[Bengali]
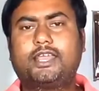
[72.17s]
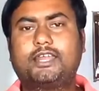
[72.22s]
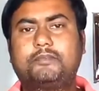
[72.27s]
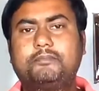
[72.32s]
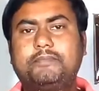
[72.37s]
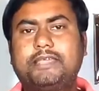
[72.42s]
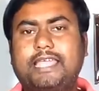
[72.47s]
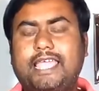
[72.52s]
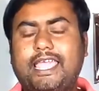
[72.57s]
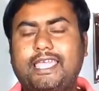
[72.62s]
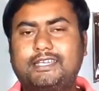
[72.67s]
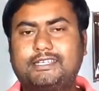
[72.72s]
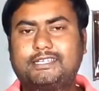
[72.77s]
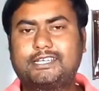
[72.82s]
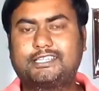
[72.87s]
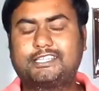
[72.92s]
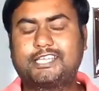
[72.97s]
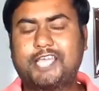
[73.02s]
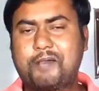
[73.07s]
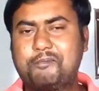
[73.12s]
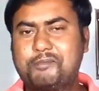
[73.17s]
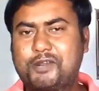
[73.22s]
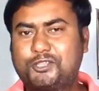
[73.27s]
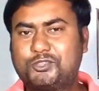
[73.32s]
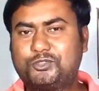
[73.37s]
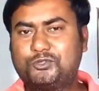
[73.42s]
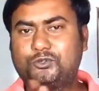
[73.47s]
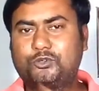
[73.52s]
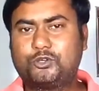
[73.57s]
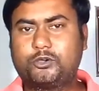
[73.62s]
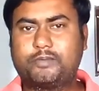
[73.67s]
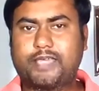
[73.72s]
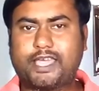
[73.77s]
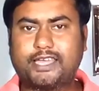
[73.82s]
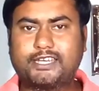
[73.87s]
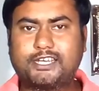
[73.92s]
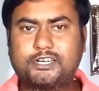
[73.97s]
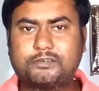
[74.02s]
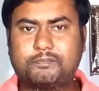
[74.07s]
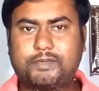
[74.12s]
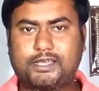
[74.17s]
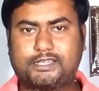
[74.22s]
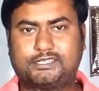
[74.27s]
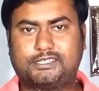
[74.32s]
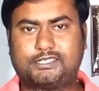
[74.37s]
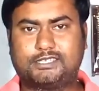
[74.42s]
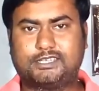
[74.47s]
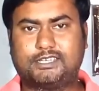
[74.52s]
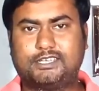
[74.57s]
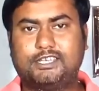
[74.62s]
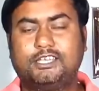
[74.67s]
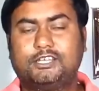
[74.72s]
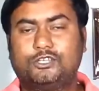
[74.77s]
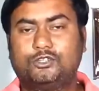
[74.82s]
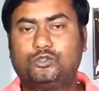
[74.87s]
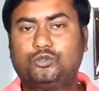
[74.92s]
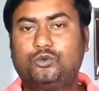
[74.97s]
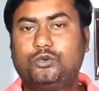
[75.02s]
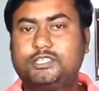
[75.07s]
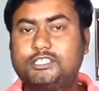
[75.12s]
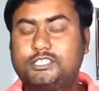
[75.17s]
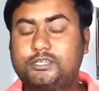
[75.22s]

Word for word: রেডমি এইট এতে আমরা দুটো ভ্যারিয়েন্ট পাচ্ছি দুই